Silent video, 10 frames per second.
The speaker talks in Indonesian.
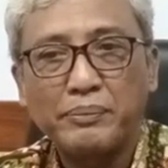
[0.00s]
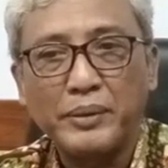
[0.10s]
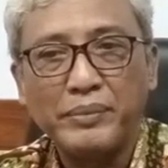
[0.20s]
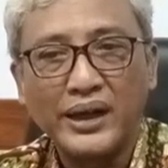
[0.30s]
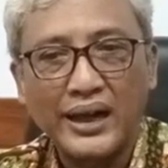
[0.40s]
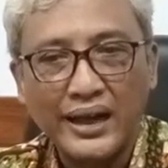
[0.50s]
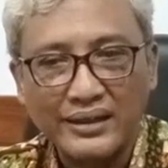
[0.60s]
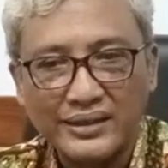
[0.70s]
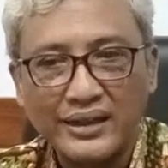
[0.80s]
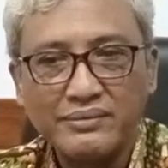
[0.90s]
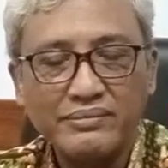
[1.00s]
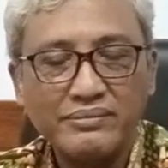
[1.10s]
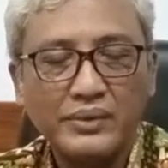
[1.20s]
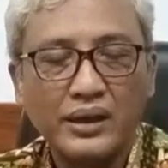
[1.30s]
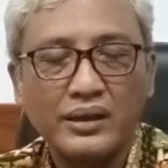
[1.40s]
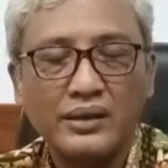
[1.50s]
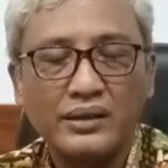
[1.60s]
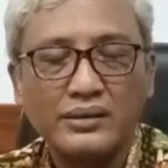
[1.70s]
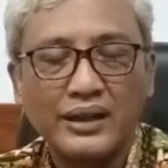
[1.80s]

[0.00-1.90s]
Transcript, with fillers: pemberangkatan uh,